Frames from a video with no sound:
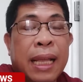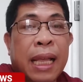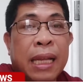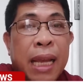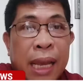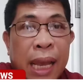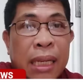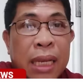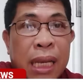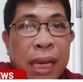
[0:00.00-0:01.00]
DA
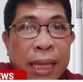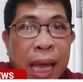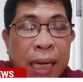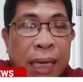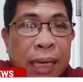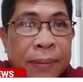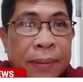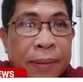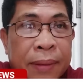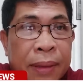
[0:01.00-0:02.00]
secretary
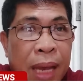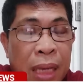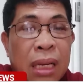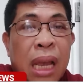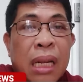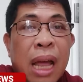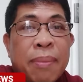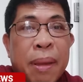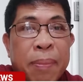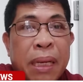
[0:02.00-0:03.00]
kasi ang
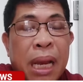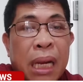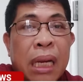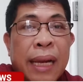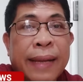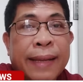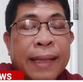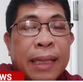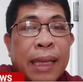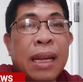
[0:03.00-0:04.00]
dami pa niyang
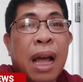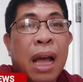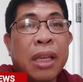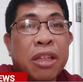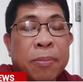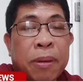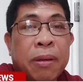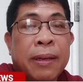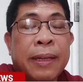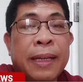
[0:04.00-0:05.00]
uh, inaayos
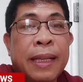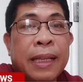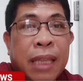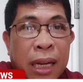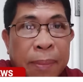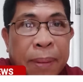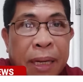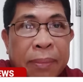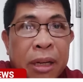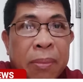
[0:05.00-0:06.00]
po sa
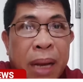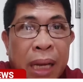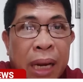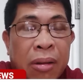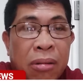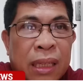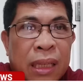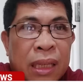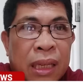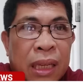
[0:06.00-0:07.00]
Department of
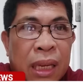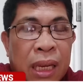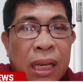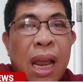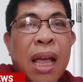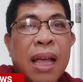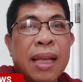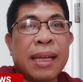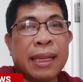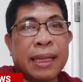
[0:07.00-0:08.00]
Agriculture na
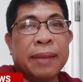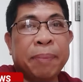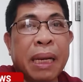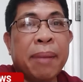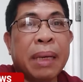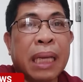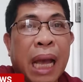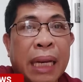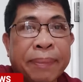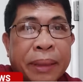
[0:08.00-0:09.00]

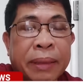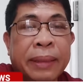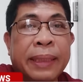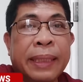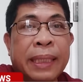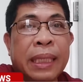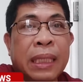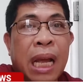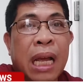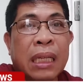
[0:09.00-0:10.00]
pinabayaan po
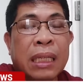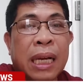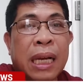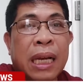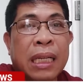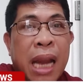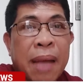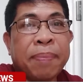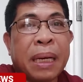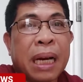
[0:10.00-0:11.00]
ng uh,
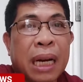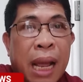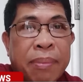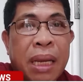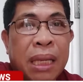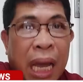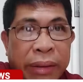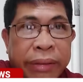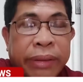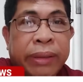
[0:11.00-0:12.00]
napakaraming
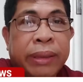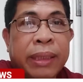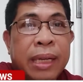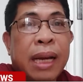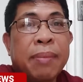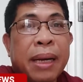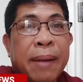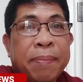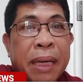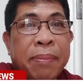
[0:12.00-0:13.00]
taon ng
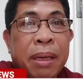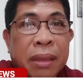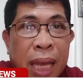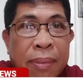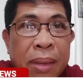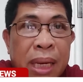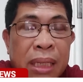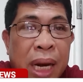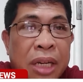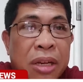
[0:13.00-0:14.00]
mga previous
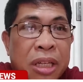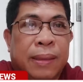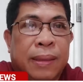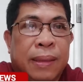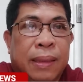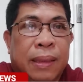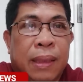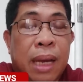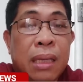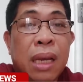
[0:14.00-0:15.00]
administrations po.
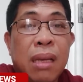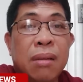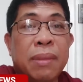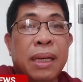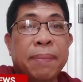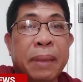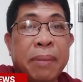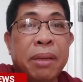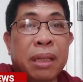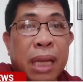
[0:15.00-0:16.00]
Kasi yung mga
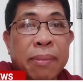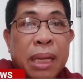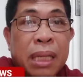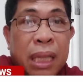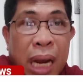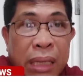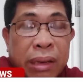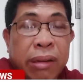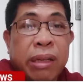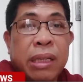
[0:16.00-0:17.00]
previous
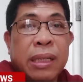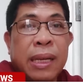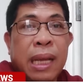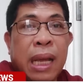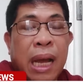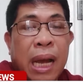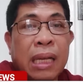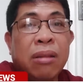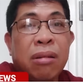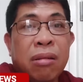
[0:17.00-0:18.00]
administrations,
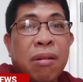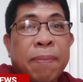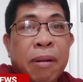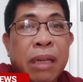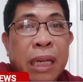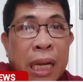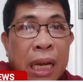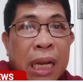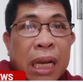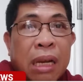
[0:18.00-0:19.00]
ang tutok po
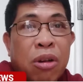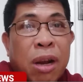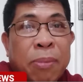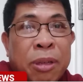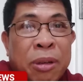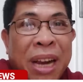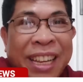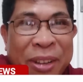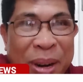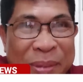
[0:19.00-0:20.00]
nila, corruption
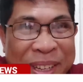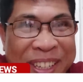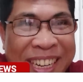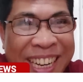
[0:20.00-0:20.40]
at corruption.